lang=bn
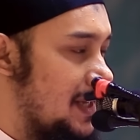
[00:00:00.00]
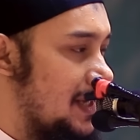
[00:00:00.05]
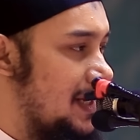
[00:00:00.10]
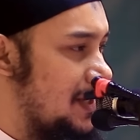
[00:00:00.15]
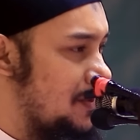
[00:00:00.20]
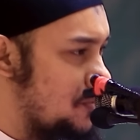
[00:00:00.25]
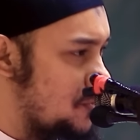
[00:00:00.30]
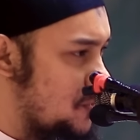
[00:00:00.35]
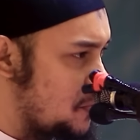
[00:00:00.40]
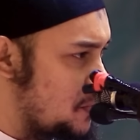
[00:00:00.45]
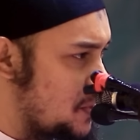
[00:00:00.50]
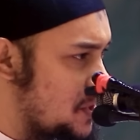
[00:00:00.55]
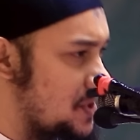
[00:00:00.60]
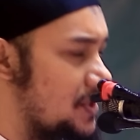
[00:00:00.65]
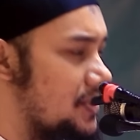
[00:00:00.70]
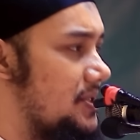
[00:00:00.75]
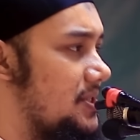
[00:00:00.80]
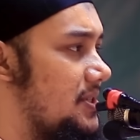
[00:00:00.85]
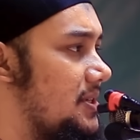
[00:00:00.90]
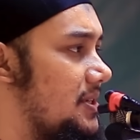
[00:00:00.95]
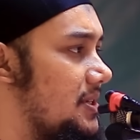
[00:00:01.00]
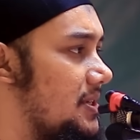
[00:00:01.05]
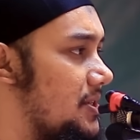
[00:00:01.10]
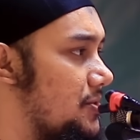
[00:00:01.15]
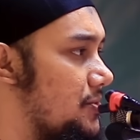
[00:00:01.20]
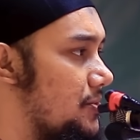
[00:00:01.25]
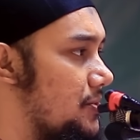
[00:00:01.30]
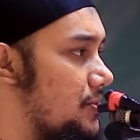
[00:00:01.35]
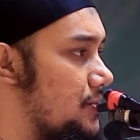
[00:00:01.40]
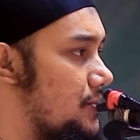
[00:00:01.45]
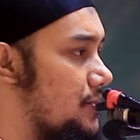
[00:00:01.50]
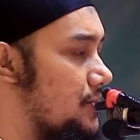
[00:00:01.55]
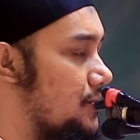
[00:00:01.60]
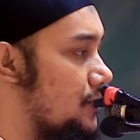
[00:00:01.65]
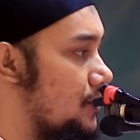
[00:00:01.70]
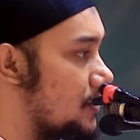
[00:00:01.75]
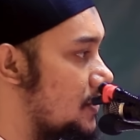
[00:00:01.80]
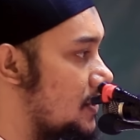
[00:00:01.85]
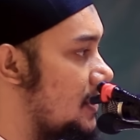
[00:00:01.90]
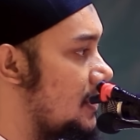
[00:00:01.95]
ক্ষেত্র বিশেষে কিছু কিছু
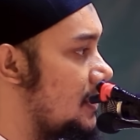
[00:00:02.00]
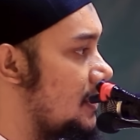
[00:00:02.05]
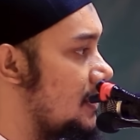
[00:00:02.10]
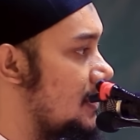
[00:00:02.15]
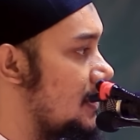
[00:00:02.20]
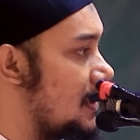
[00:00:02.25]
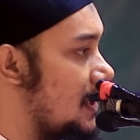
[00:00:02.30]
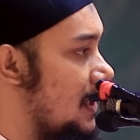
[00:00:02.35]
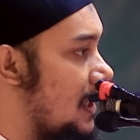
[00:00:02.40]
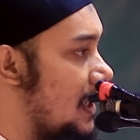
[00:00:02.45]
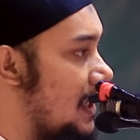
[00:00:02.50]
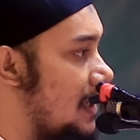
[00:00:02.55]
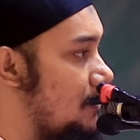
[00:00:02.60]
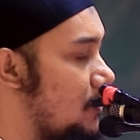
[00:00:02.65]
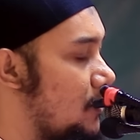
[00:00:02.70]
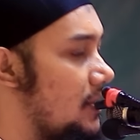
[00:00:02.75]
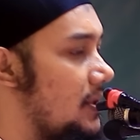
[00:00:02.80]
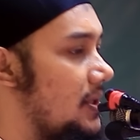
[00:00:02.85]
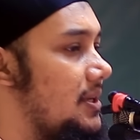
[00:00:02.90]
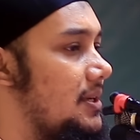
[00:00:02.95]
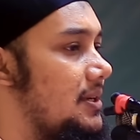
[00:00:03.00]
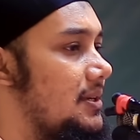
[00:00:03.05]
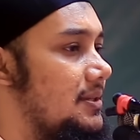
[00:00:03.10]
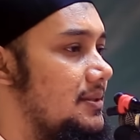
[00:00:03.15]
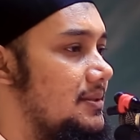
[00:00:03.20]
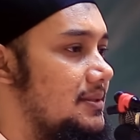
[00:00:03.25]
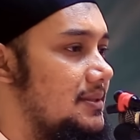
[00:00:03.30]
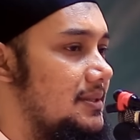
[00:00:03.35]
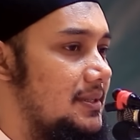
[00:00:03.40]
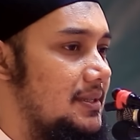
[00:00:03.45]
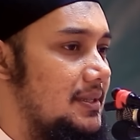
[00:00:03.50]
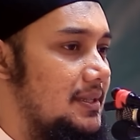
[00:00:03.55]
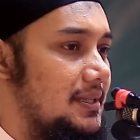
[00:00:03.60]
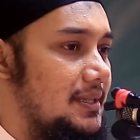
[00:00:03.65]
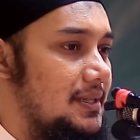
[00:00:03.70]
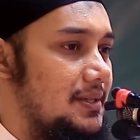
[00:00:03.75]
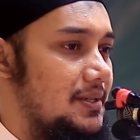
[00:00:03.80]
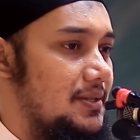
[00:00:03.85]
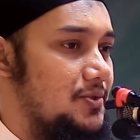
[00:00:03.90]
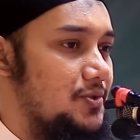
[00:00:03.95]
সুরতে আমলের
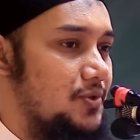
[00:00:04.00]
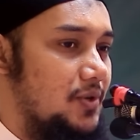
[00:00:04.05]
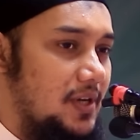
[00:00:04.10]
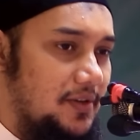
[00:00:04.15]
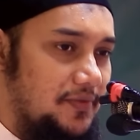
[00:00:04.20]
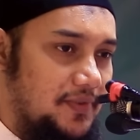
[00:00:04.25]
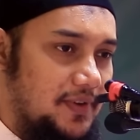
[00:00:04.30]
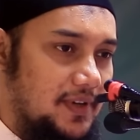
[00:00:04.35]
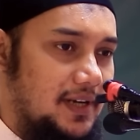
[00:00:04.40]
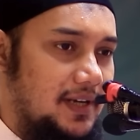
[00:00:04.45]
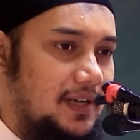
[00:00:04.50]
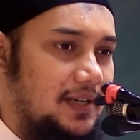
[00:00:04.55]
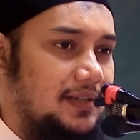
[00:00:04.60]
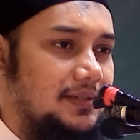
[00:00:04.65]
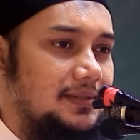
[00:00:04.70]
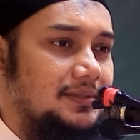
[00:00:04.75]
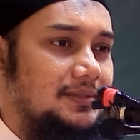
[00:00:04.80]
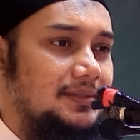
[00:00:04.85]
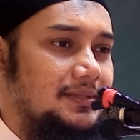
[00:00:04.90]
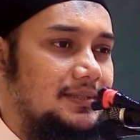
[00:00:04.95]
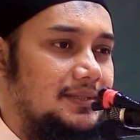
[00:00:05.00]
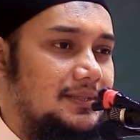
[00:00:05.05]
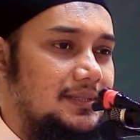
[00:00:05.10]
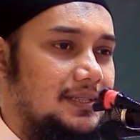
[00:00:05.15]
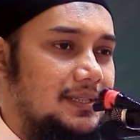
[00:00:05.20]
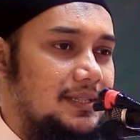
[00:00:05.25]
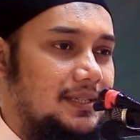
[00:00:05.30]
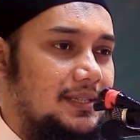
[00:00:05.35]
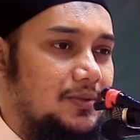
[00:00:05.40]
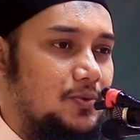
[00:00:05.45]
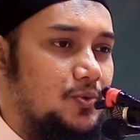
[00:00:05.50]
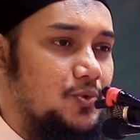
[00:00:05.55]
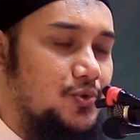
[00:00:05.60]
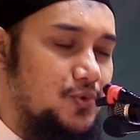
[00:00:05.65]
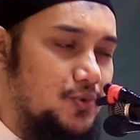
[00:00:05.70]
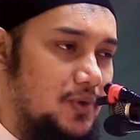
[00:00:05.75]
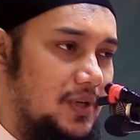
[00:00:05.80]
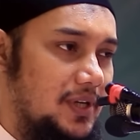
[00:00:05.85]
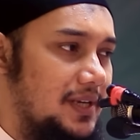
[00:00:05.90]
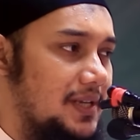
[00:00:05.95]
চলাফেরার
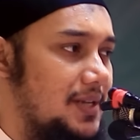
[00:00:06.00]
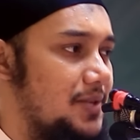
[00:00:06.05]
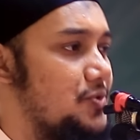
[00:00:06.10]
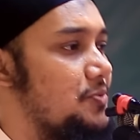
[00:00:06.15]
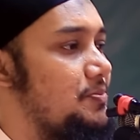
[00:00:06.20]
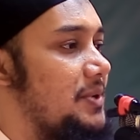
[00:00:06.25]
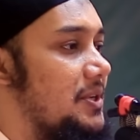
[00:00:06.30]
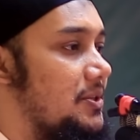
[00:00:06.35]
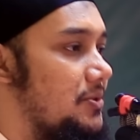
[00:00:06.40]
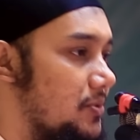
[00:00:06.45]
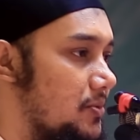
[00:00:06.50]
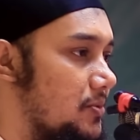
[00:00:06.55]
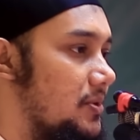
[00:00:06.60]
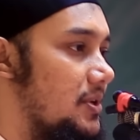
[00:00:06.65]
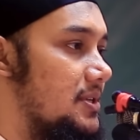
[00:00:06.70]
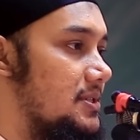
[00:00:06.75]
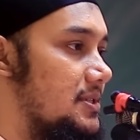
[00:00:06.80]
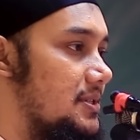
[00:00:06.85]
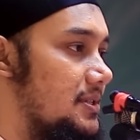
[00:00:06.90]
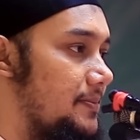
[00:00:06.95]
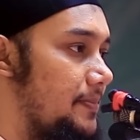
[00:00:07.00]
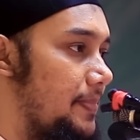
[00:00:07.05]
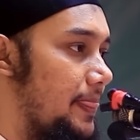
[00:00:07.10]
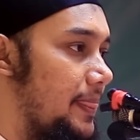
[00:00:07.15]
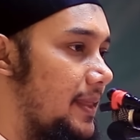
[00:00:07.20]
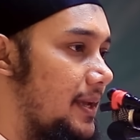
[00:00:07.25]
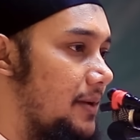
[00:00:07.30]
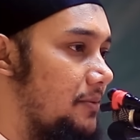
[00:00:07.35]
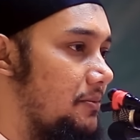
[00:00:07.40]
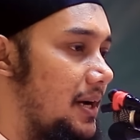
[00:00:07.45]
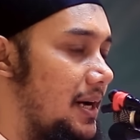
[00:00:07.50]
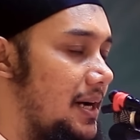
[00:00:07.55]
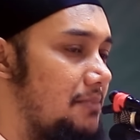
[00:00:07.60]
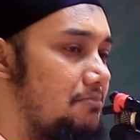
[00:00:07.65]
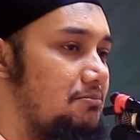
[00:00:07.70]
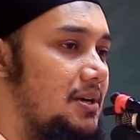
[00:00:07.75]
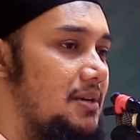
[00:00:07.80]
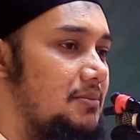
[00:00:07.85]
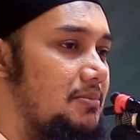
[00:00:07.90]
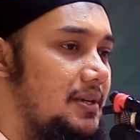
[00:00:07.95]
উসুলের কিছু পার্থক্য আছে কিন্তু
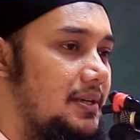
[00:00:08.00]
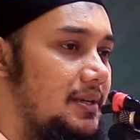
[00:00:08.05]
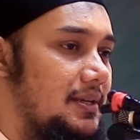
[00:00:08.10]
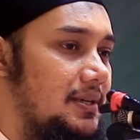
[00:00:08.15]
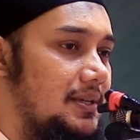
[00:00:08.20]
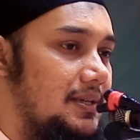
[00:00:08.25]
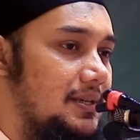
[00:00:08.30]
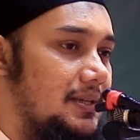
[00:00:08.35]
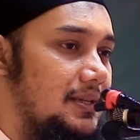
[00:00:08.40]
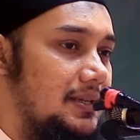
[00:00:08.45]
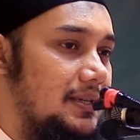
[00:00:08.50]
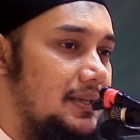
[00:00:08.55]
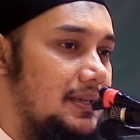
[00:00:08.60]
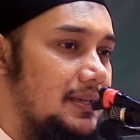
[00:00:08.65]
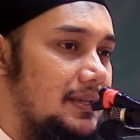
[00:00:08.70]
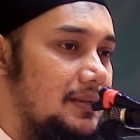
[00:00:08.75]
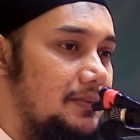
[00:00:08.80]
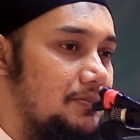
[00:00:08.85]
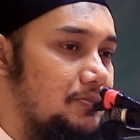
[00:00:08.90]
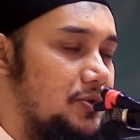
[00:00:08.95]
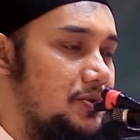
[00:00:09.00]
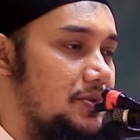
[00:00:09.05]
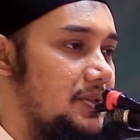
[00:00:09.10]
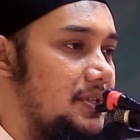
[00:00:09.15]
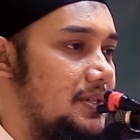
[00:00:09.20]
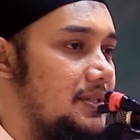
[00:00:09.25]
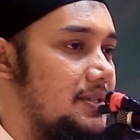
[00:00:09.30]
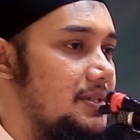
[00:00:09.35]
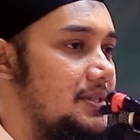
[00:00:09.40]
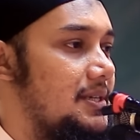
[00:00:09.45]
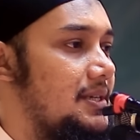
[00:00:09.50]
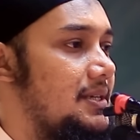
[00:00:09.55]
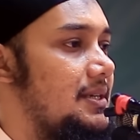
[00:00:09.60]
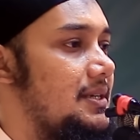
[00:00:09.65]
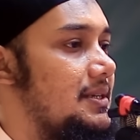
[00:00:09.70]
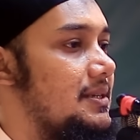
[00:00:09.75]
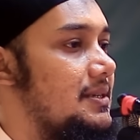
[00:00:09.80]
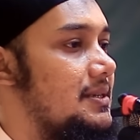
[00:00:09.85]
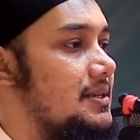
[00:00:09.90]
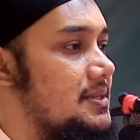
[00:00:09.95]
আমভাবে প্রত্যেকটা
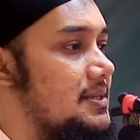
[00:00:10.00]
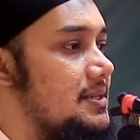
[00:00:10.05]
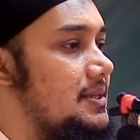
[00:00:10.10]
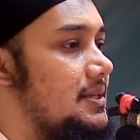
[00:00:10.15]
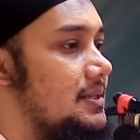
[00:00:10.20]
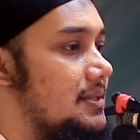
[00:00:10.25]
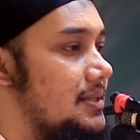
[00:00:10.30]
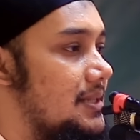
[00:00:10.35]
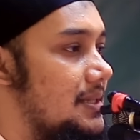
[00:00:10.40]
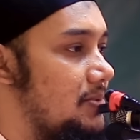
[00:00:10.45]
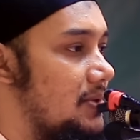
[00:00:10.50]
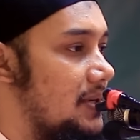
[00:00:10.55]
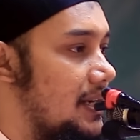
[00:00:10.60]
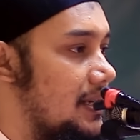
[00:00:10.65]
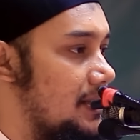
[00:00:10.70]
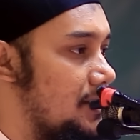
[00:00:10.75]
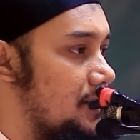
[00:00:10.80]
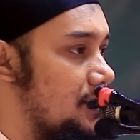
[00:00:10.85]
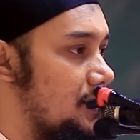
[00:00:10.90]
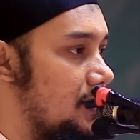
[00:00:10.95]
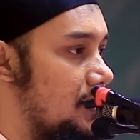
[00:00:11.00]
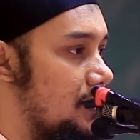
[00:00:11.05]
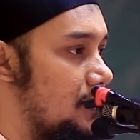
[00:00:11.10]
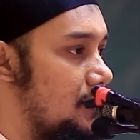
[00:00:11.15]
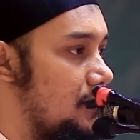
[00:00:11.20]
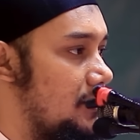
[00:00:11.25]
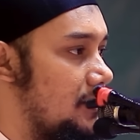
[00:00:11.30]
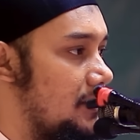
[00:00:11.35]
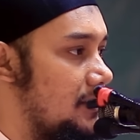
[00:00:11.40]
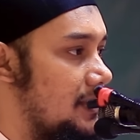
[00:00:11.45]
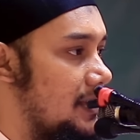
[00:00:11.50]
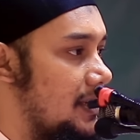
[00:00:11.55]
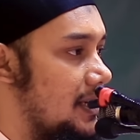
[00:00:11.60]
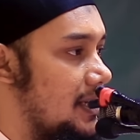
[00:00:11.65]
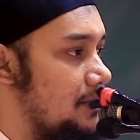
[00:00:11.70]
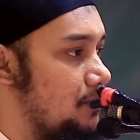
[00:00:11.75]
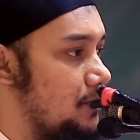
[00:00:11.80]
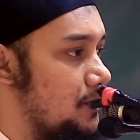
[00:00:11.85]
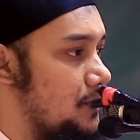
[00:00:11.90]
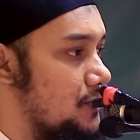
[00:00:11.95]
নসিহাত এবং আদেশ কিন্তু
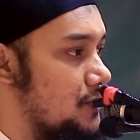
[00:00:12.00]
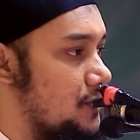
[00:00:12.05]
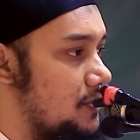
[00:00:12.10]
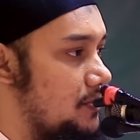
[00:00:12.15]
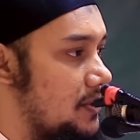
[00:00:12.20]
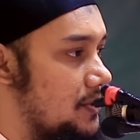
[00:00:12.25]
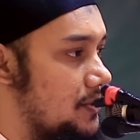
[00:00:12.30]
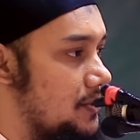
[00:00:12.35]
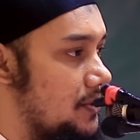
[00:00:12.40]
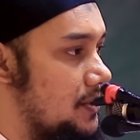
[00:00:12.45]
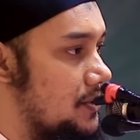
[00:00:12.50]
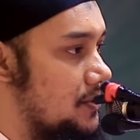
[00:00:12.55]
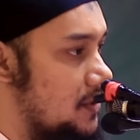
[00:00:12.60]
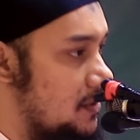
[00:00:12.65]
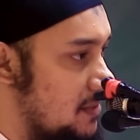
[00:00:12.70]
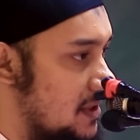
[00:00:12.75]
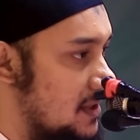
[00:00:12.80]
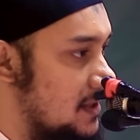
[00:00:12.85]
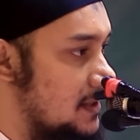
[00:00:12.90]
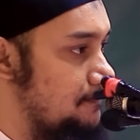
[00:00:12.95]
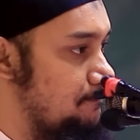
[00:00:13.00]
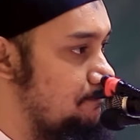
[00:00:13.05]
নারী পুরুষ সবার জন্য সমান